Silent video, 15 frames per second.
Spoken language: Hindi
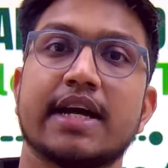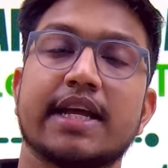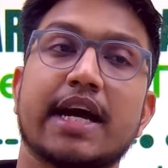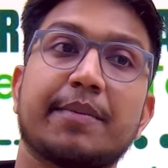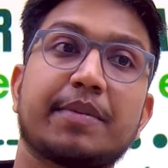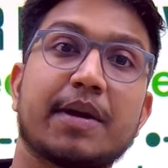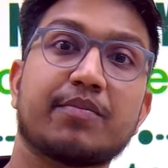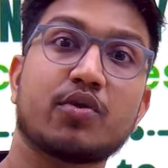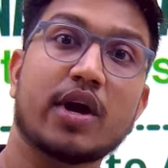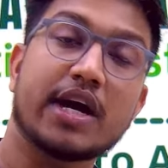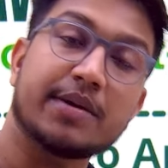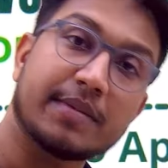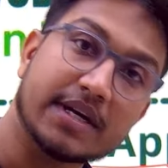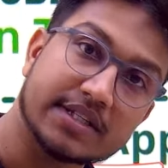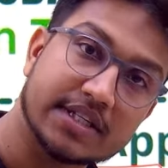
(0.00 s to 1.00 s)
यहाँ पे आपको
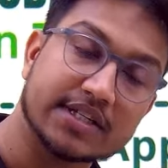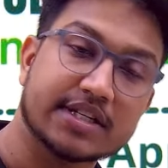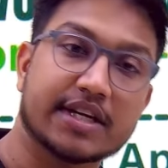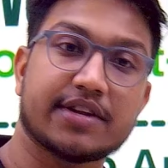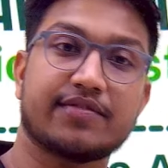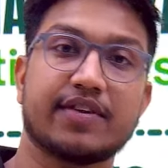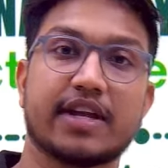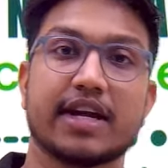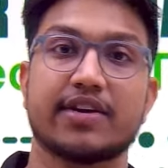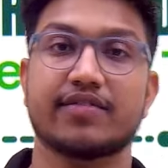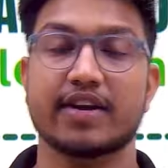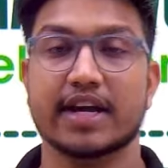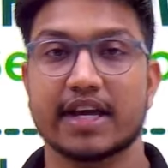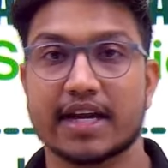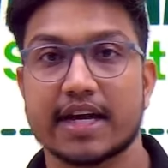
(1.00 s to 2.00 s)
हेडमास्टर सर्टिफिकेट
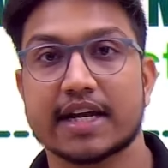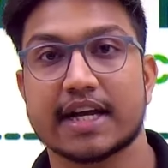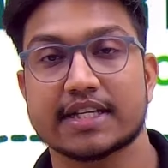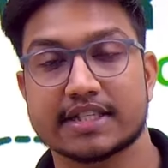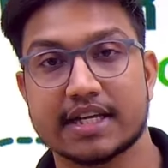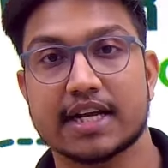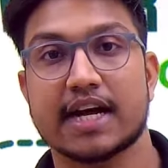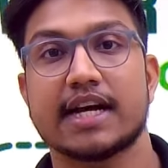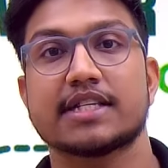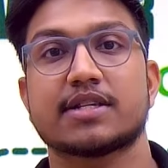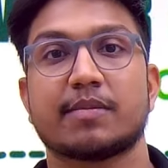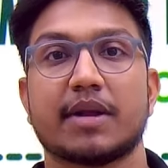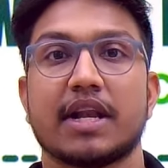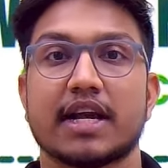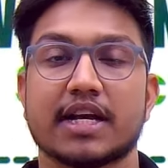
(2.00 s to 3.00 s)
वगैरह कैसे कहाँ
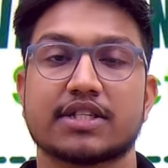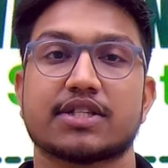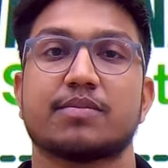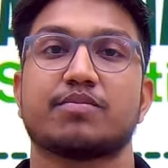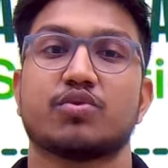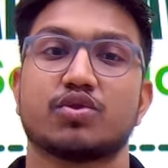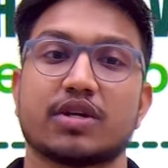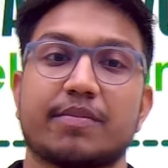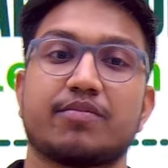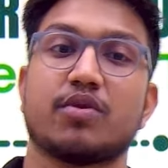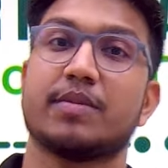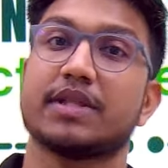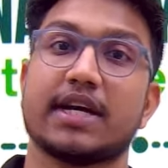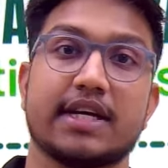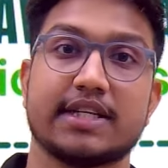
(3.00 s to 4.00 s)
से मिलेगा सब कुछ आपको
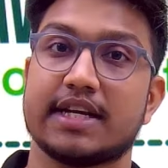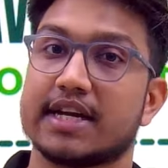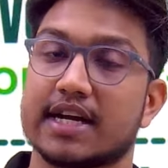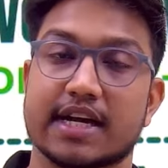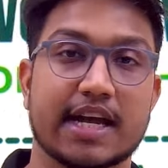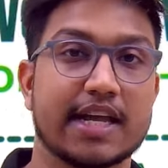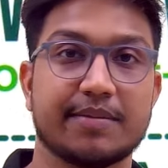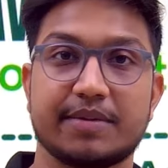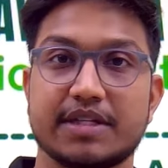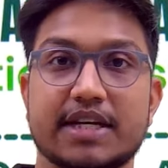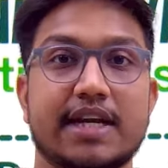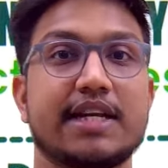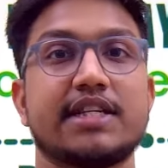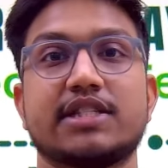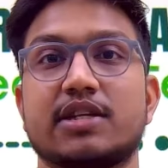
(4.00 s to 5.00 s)
बताया जाएगा कहीं भी
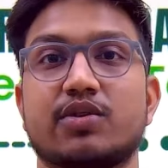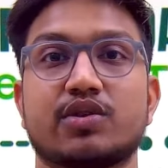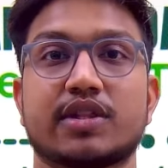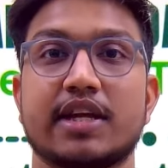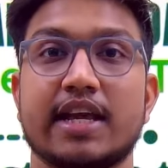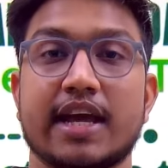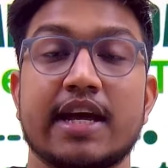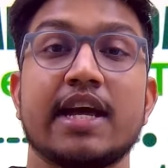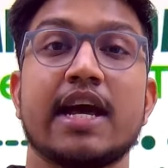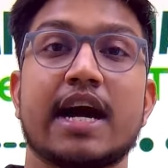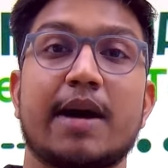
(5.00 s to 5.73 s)
जाने की जरूरत नहीं है